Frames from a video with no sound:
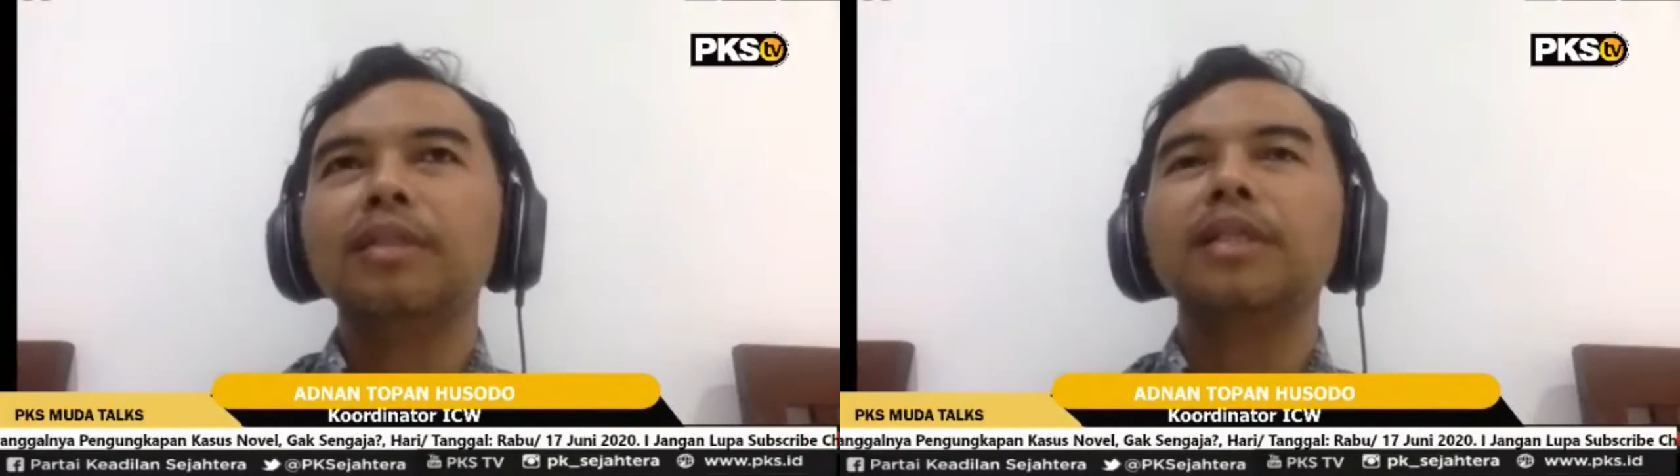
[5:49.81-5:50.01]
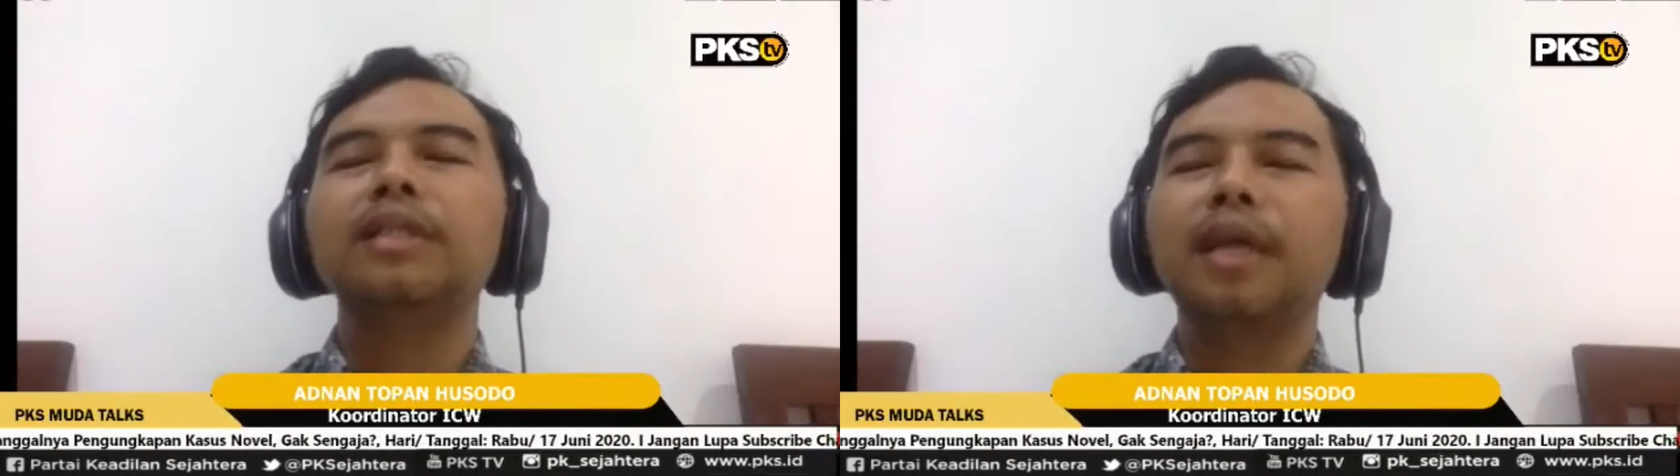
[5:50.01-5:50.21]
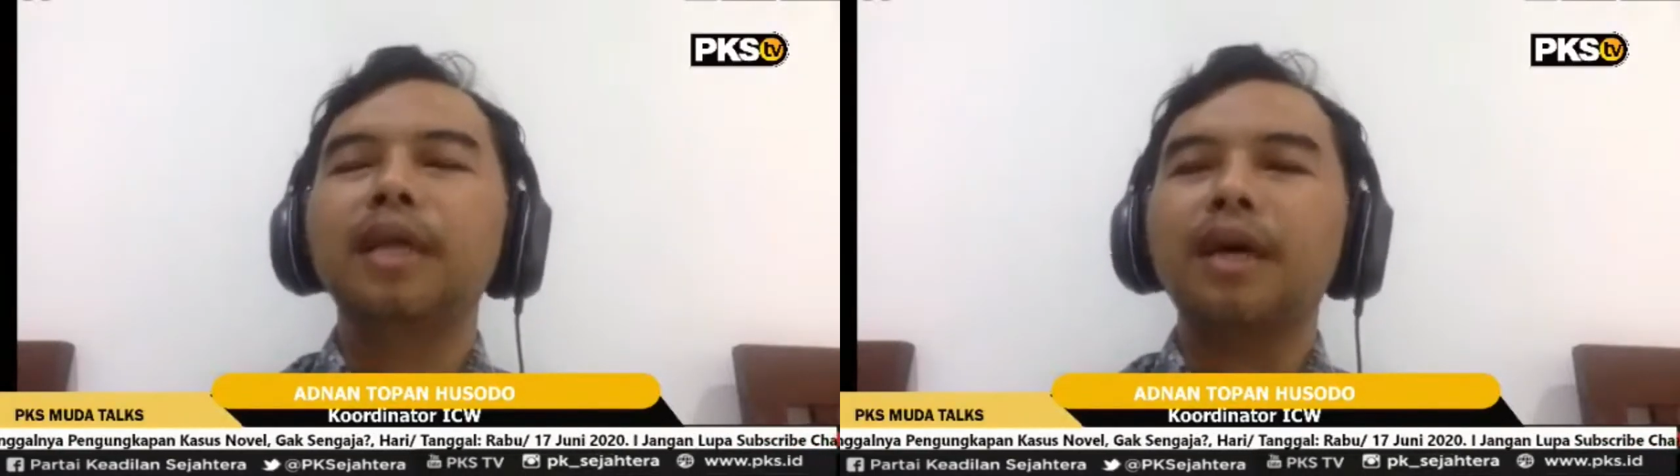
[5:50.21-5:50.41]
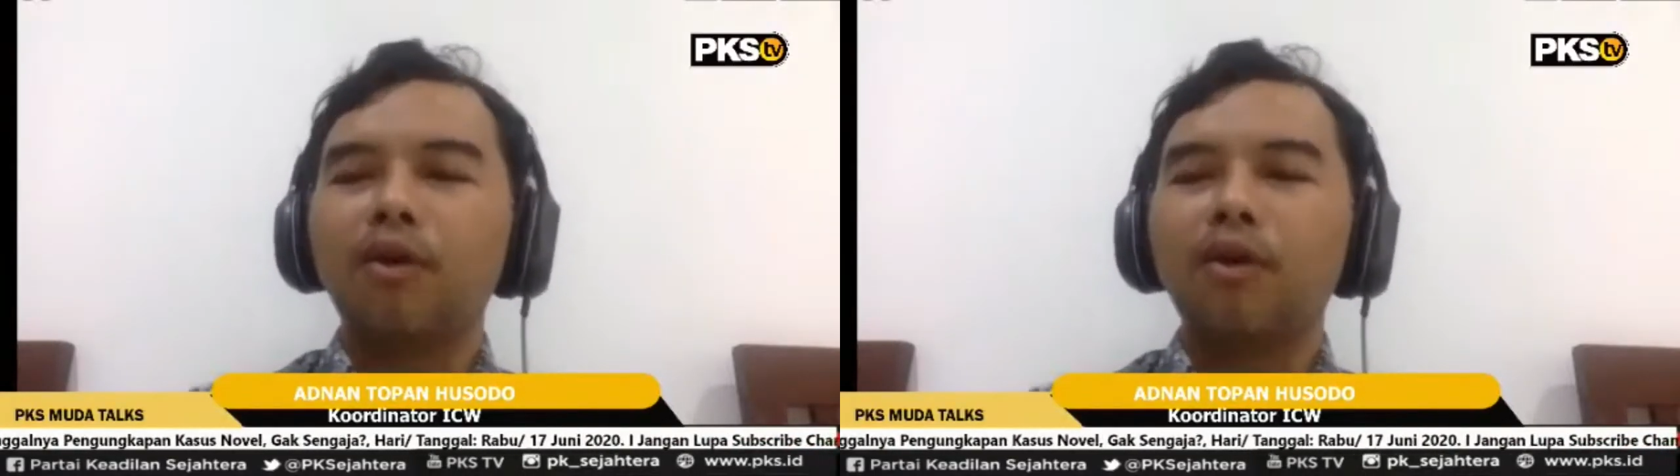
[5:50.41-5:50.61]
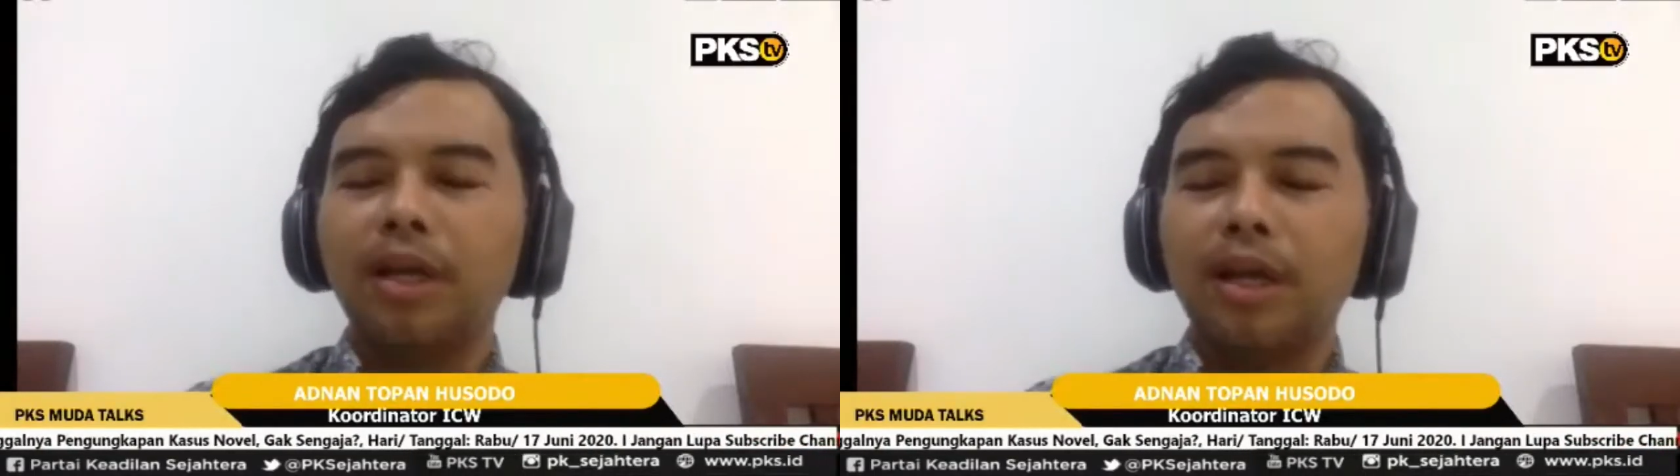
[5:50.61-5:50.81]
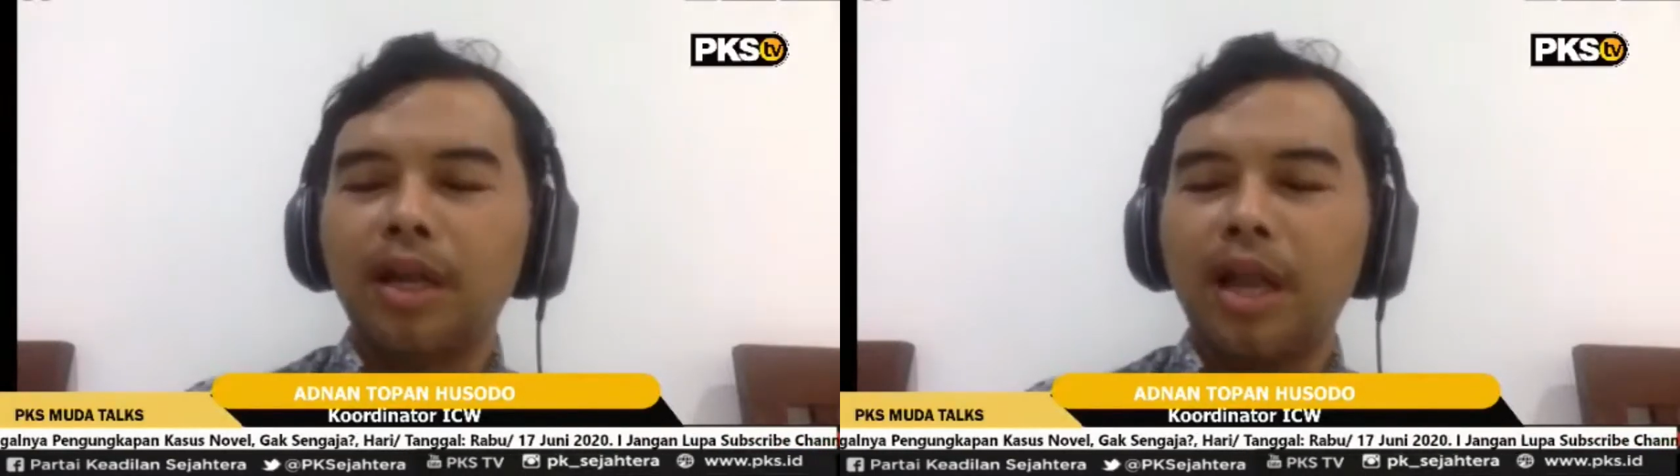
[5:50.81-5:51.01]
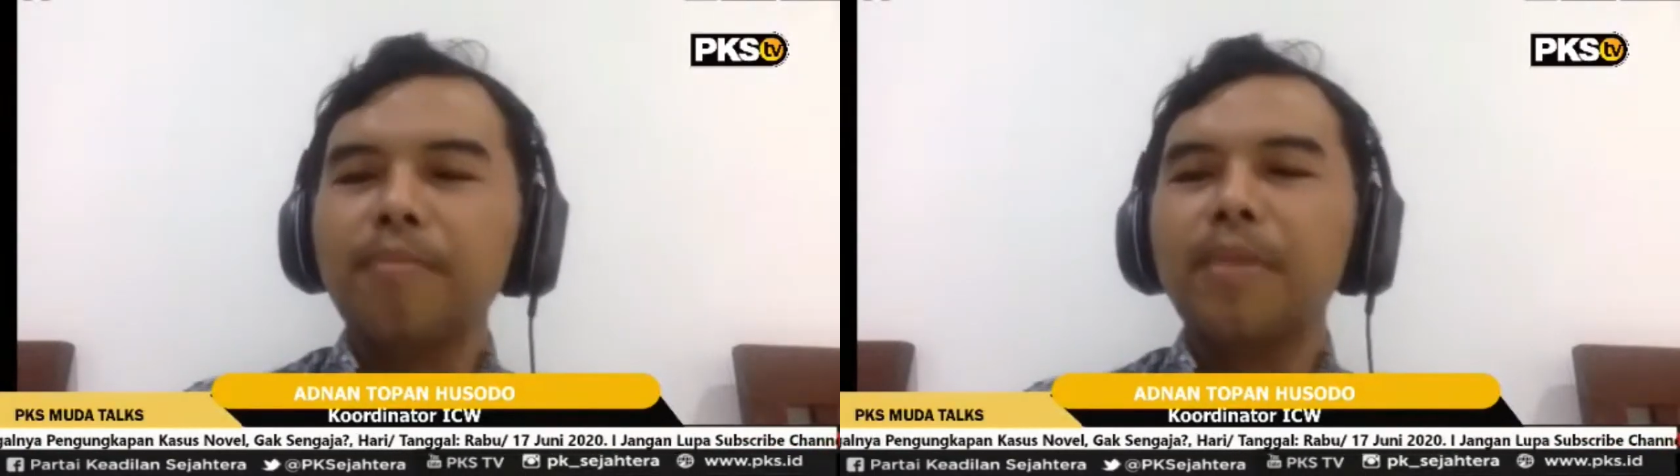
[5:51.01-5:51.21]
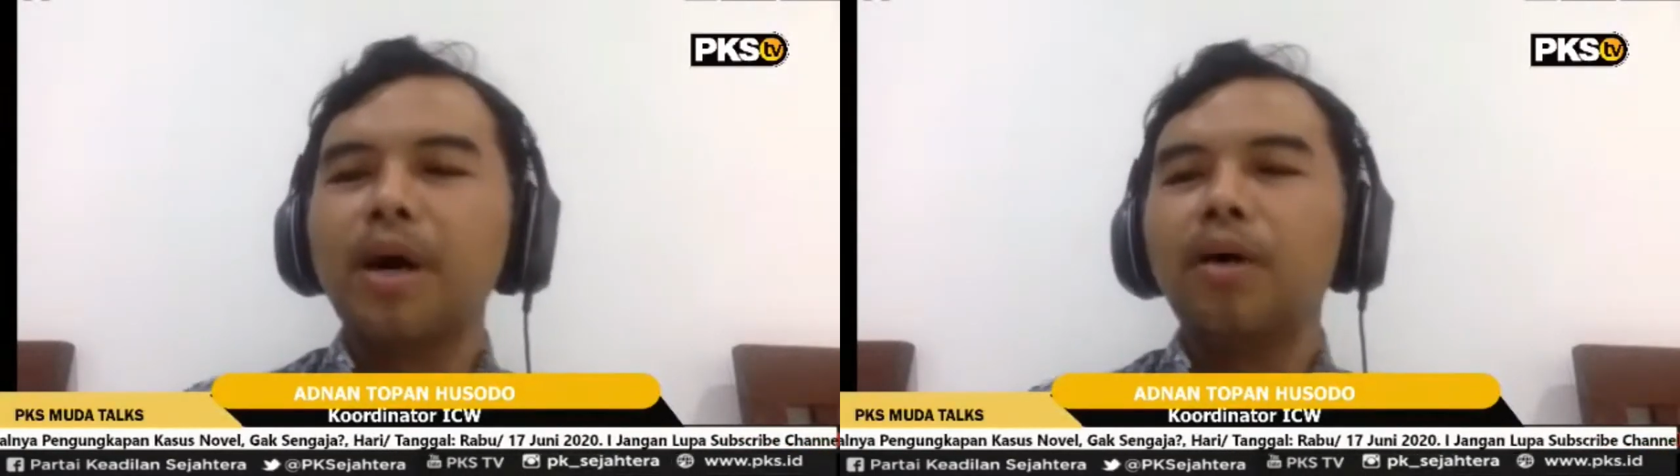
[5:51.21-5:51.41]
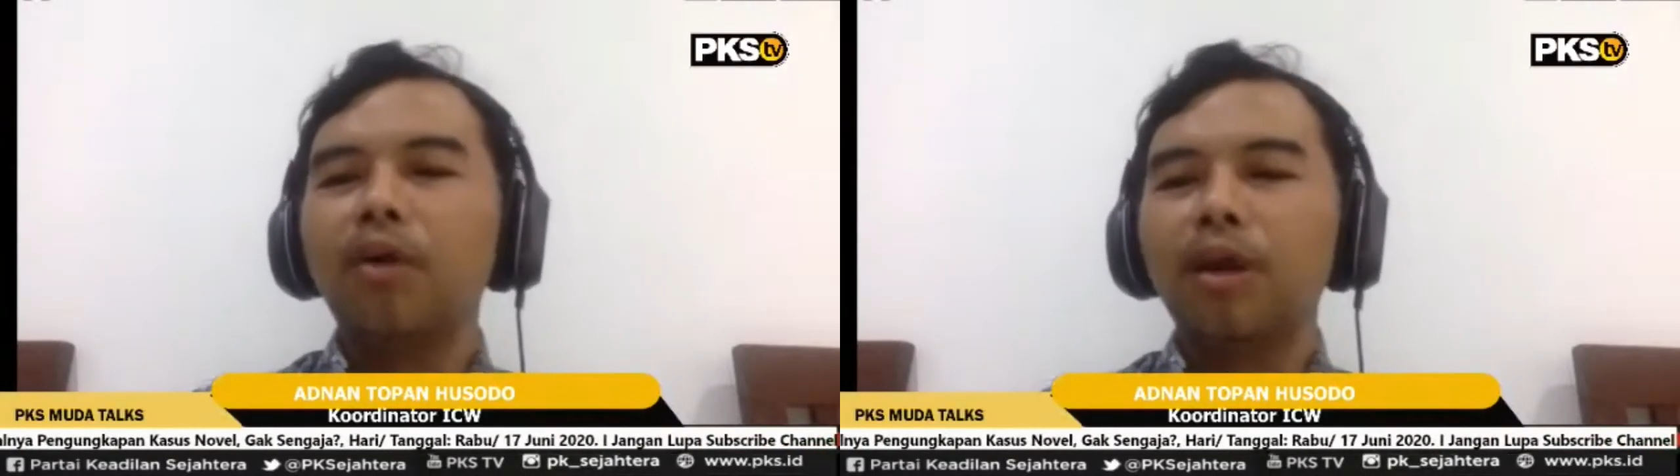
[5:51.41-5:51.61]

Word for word: sejak Orde Lama,